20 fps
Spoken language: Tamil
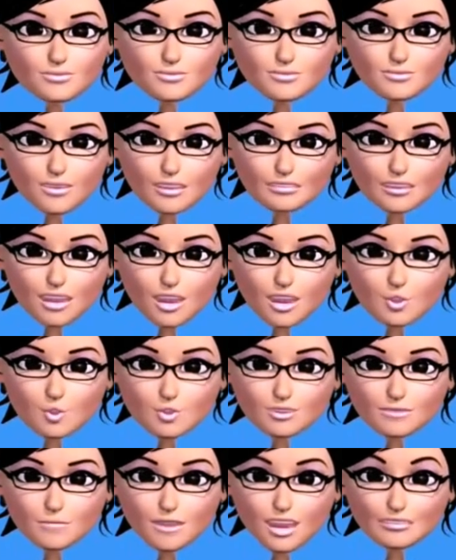அதி
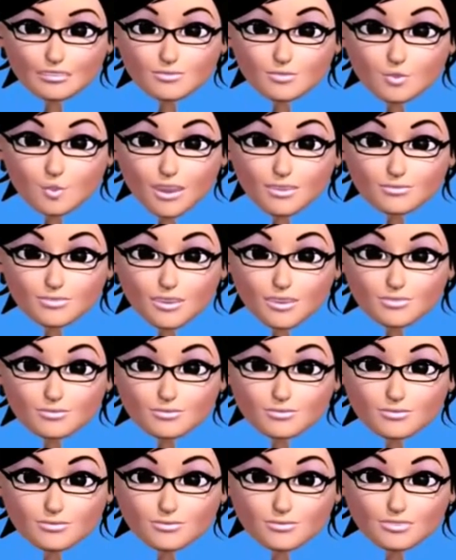சிறப்பான படைப்பு
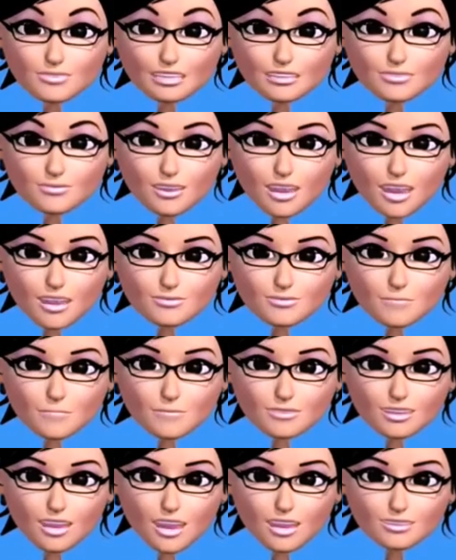தாம்
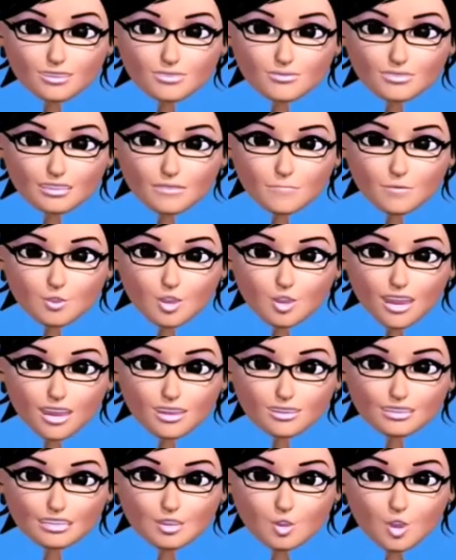இன்னும்
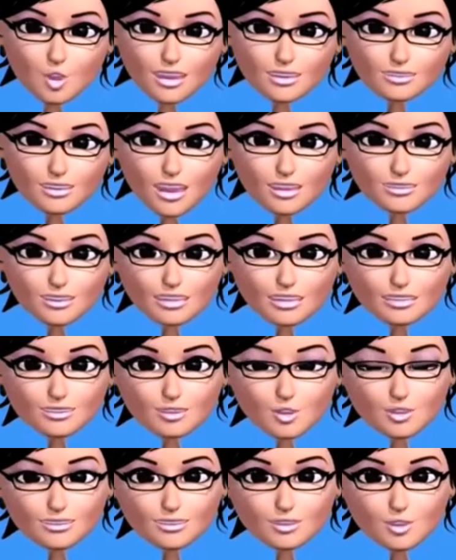உருவாக்கவில்லை என்பதை தேவன்
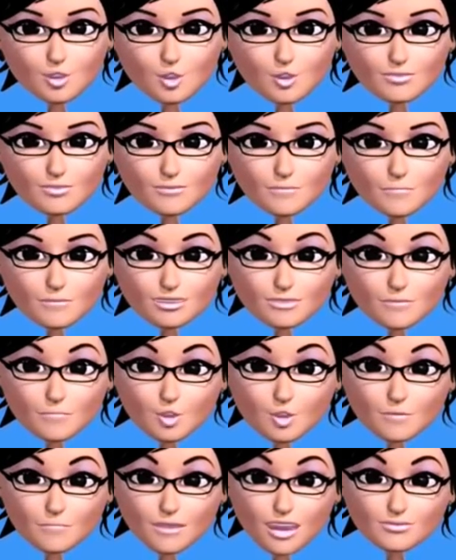அறிந்தார்
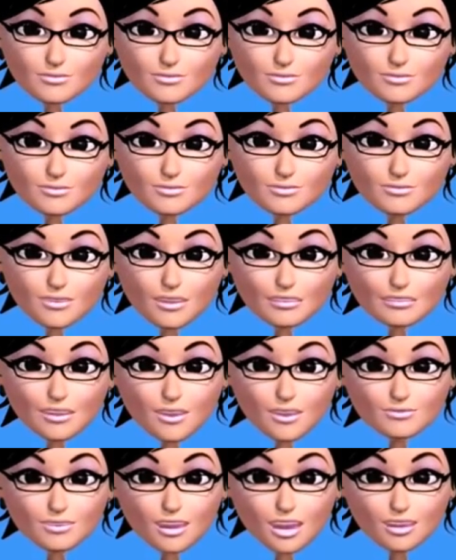இதோட
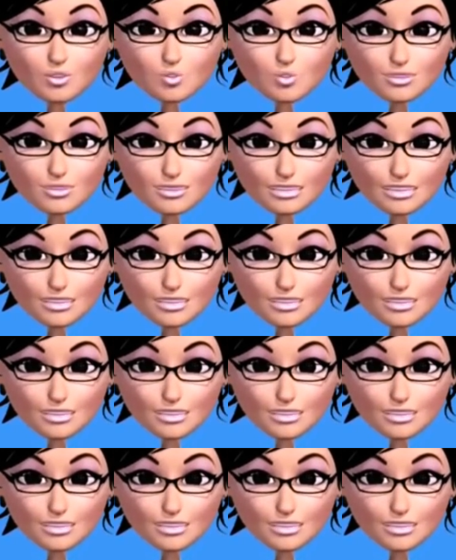நம்மளோட கதை